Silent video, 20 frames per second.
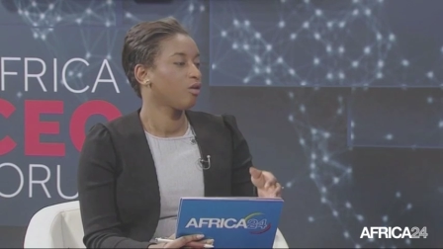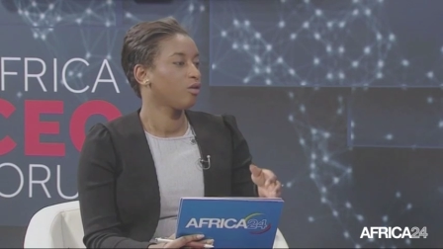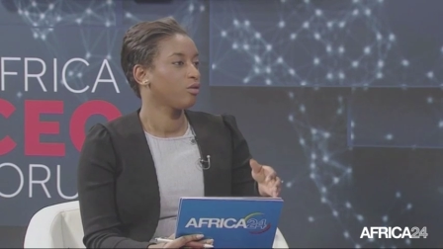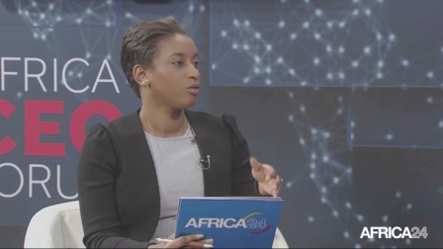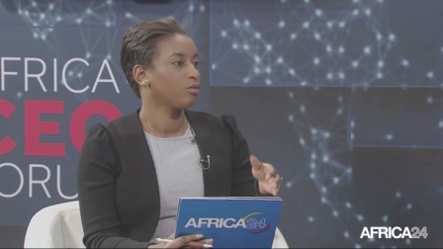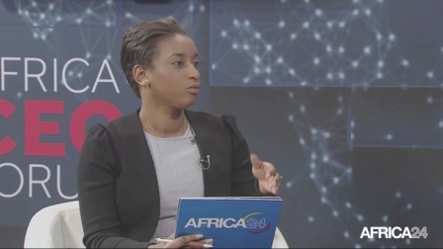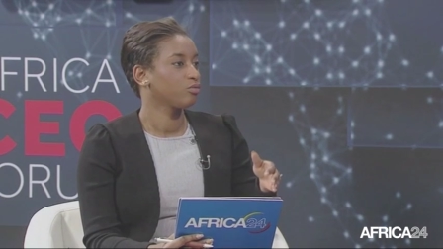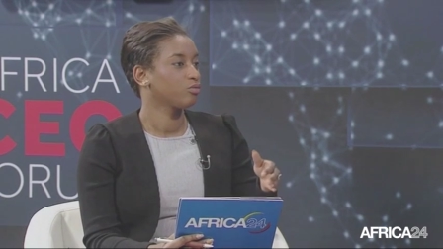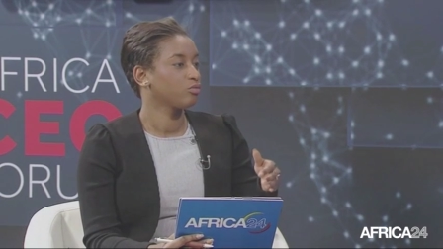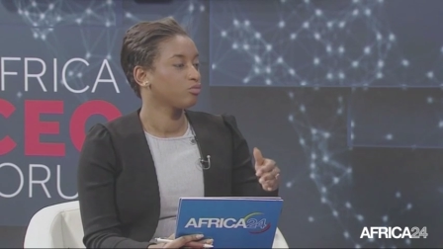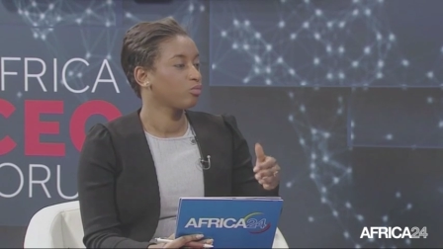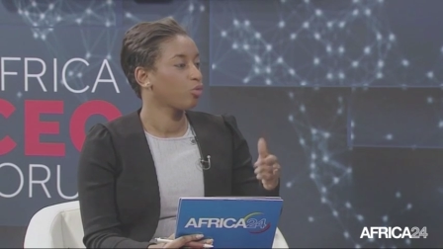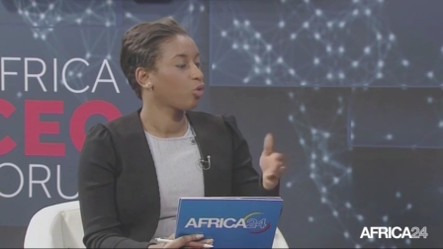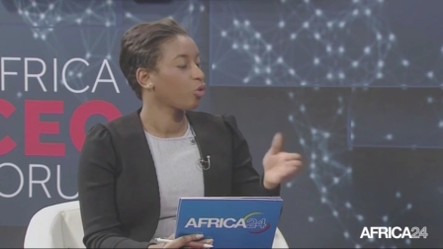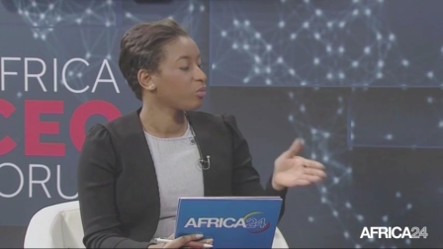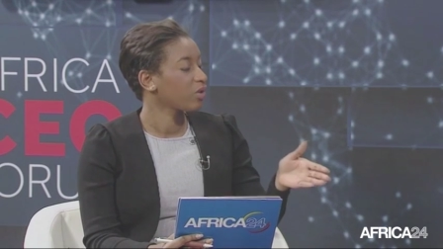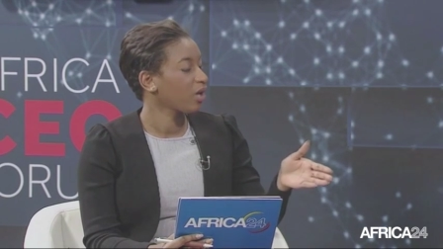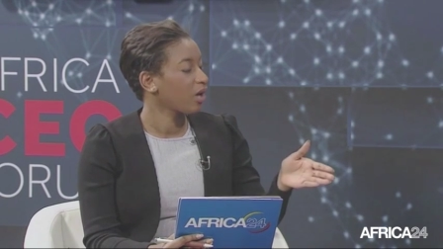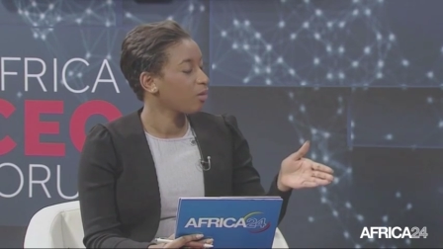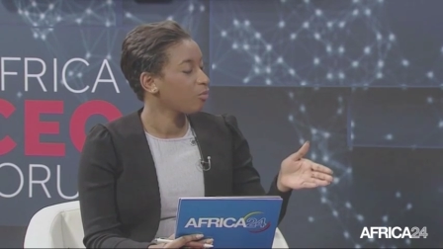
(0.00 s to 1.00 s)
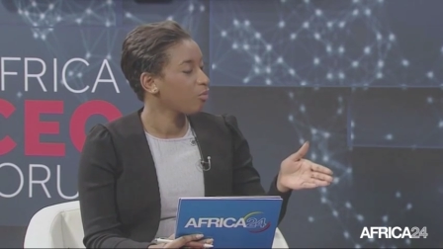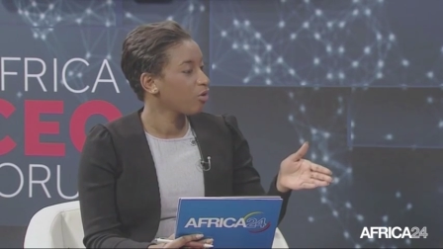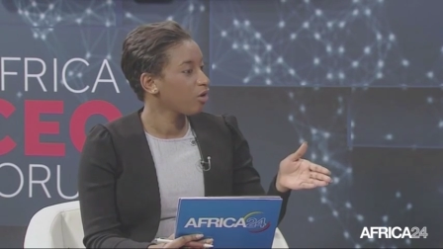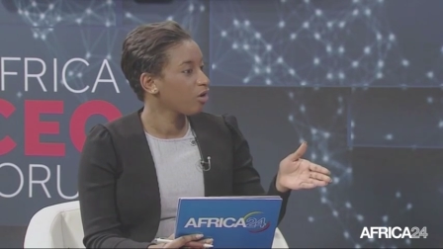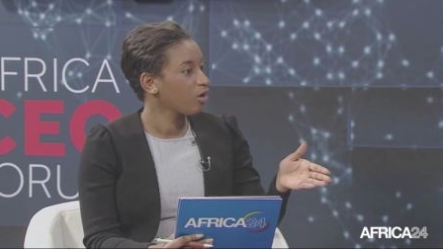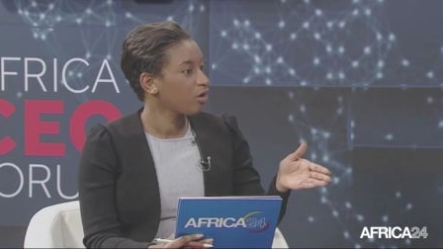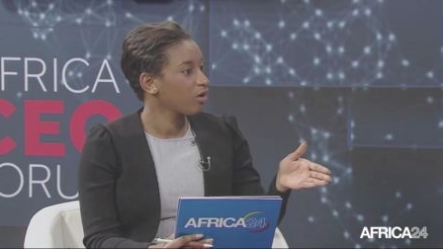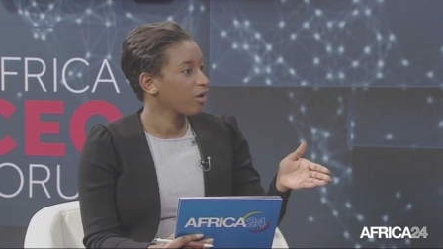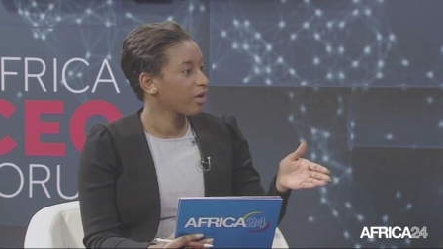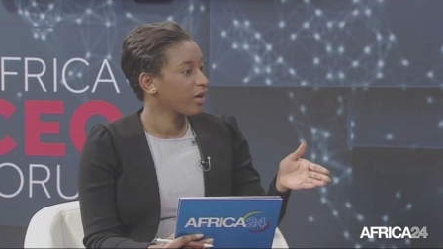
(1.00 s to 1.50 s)
euh, premier
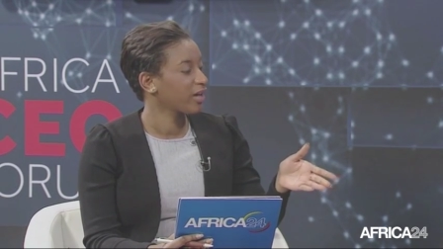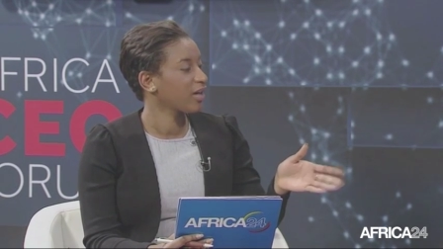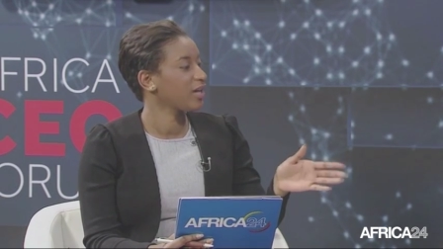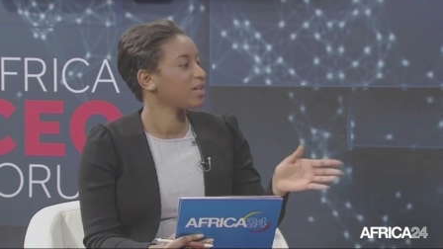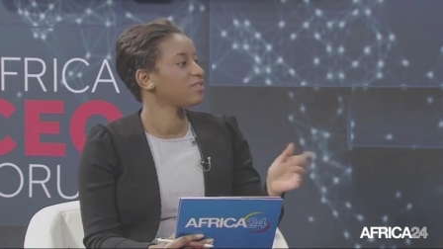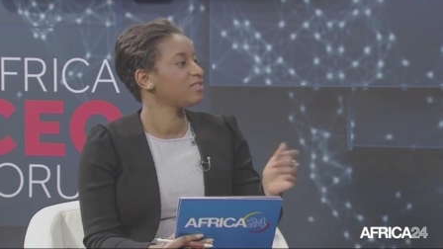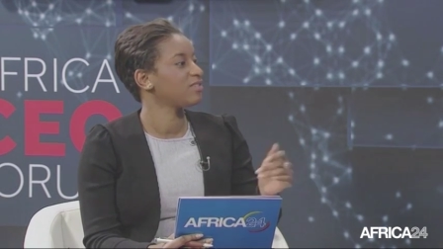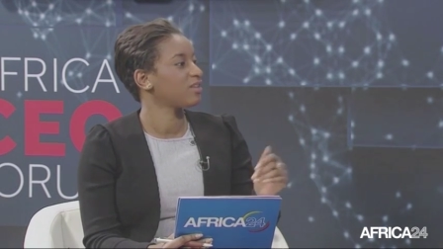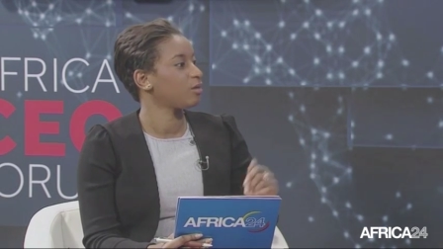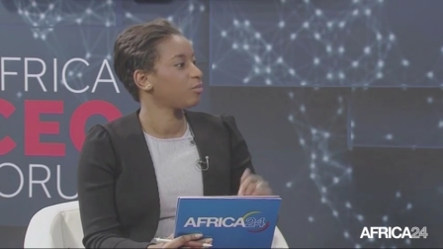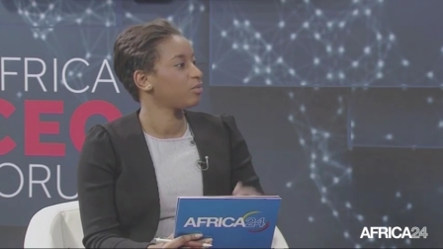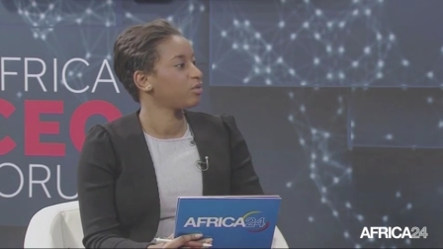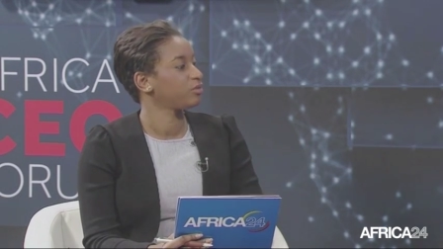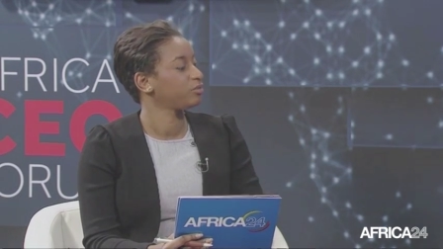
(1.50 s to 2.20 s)
abord, réalisable